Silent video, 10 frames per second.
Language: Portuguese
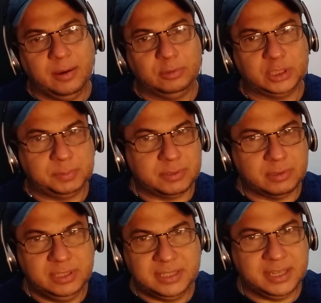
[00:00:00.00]
Outras
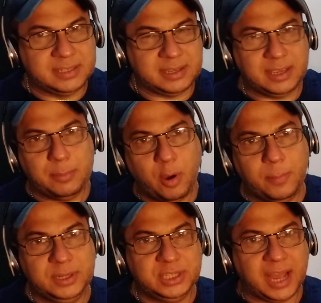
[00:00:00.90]
pessoas dizem que isso aqui é uma
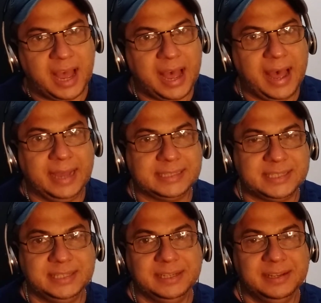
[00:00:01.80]
obra de
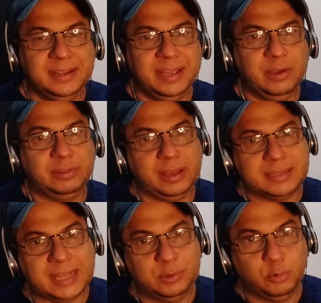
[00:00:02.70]
arte. Eu tenho
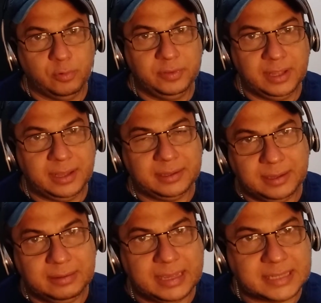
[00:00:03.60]
essa dúvida.
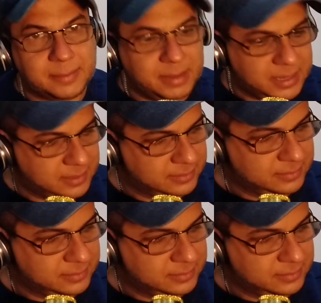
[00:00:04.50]
Mas quer saber?